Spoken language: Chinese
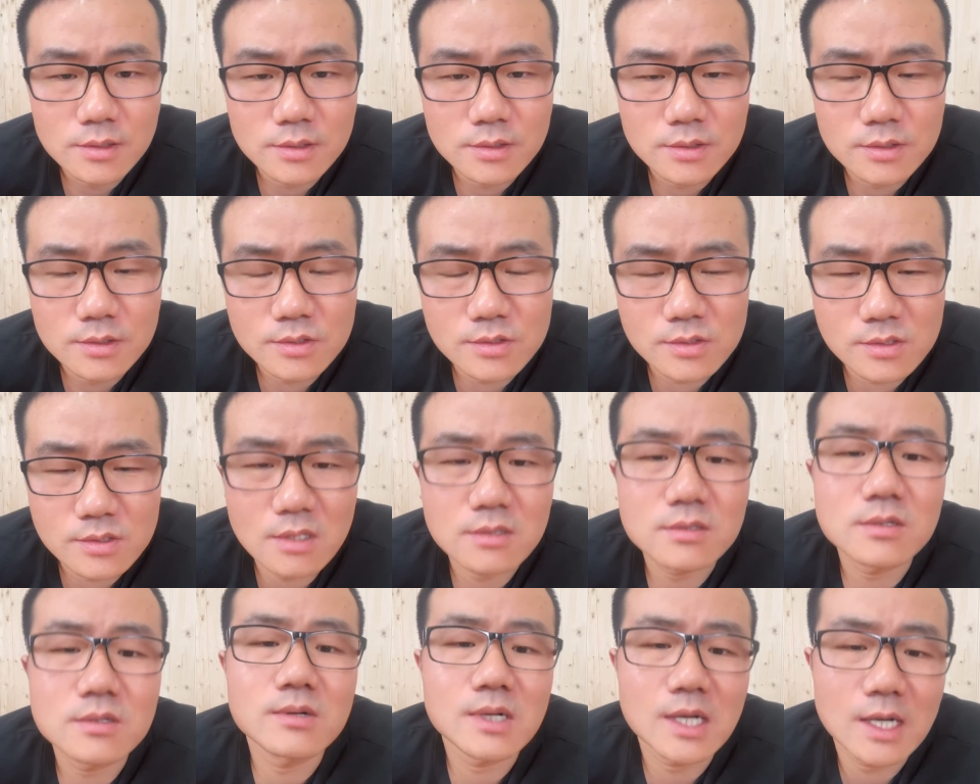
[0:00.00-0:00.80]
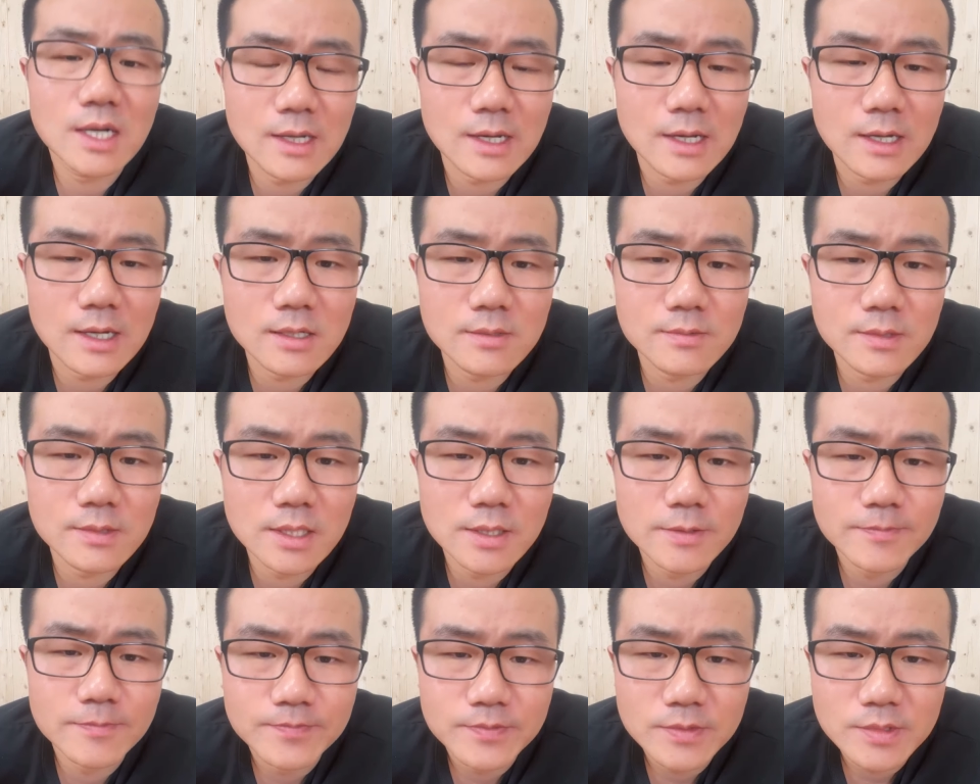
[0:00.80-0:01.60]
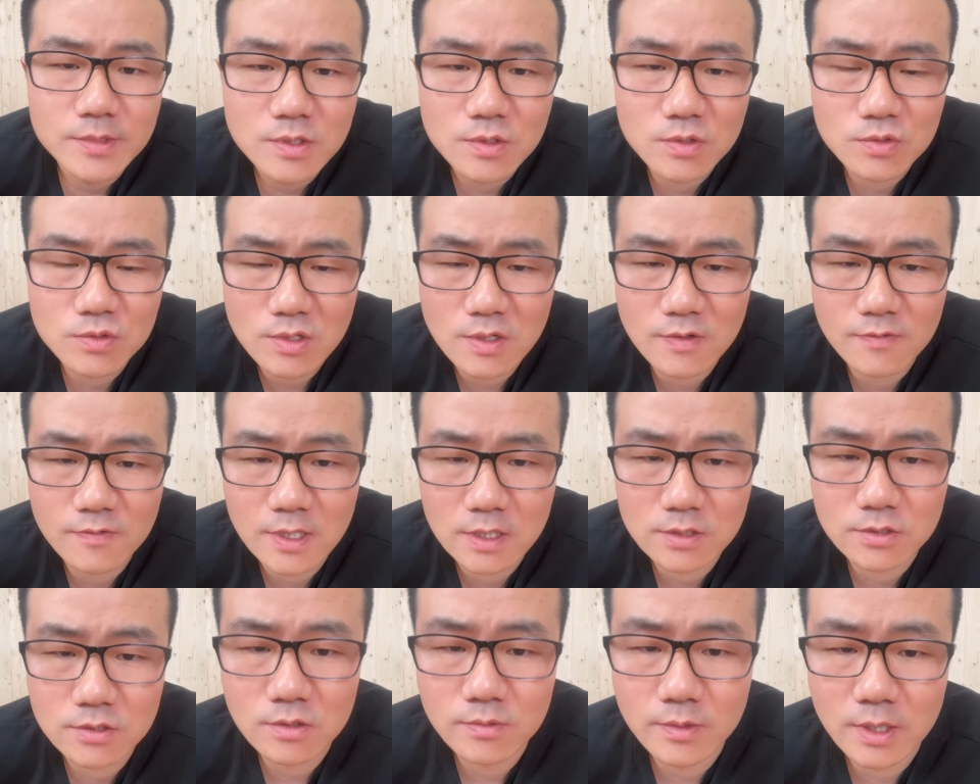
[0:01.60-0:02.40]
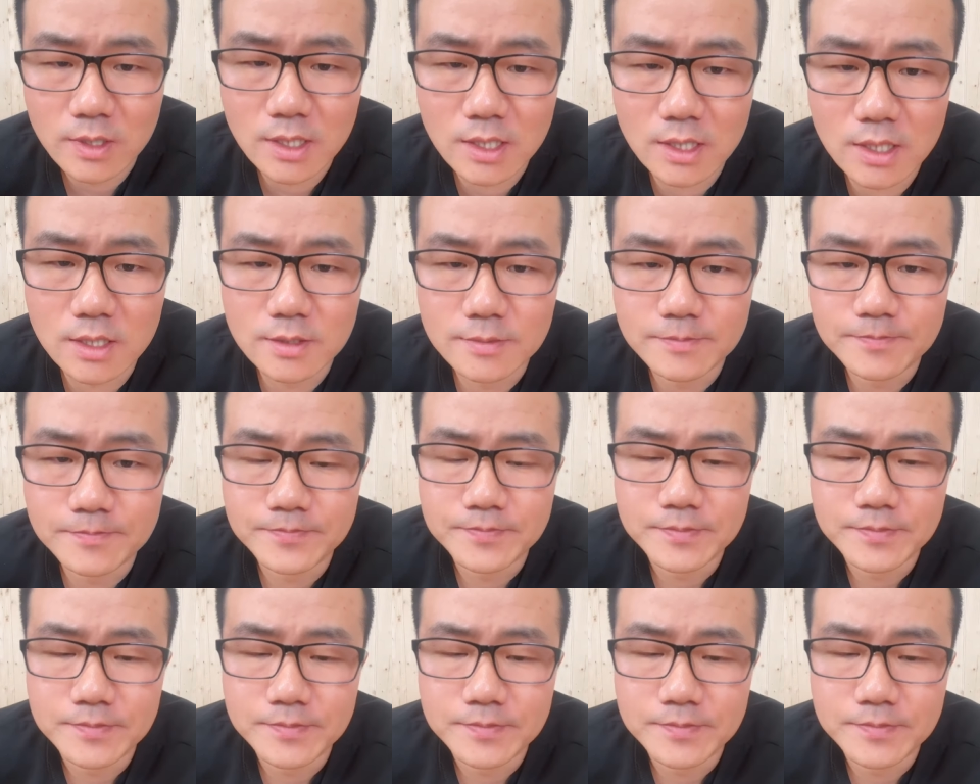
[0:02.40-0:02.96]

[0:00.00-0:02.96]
争斗开来了吗？就双方球迷呀。